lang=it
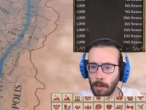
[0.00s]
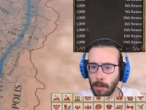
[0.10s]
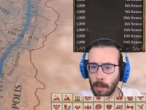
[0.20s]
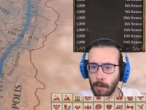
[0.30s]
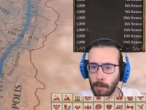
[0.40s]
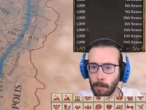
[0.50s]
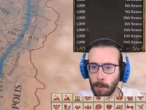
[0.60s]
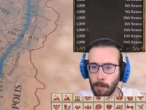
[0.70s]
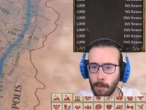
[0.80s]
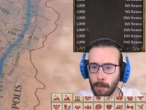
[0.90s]
starve in
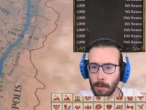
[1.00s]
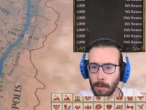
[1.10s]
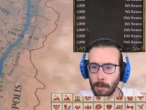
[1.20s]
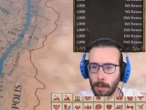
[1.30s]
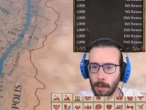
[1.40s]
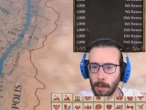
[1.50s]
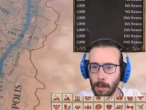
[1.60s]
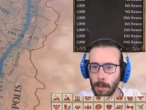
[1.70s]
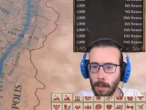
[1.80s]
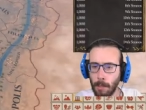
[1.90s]
pop?
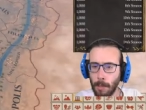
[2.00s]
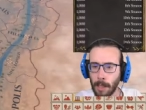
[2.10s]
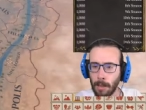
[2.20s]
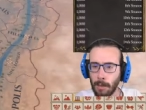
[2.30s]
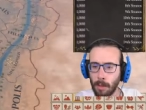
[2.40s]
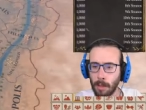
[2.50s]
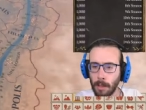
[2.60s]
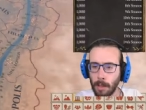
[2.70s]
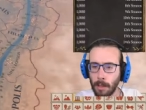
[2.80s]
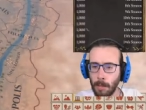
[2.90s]
Perché ci sono
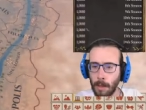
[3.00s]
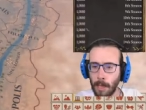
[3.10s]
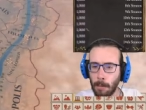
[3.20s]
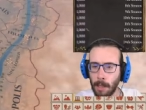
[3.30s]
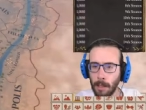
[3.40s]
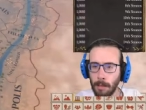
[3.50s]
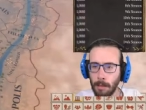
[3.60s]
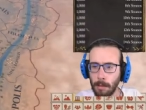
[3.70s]
andati i barbari?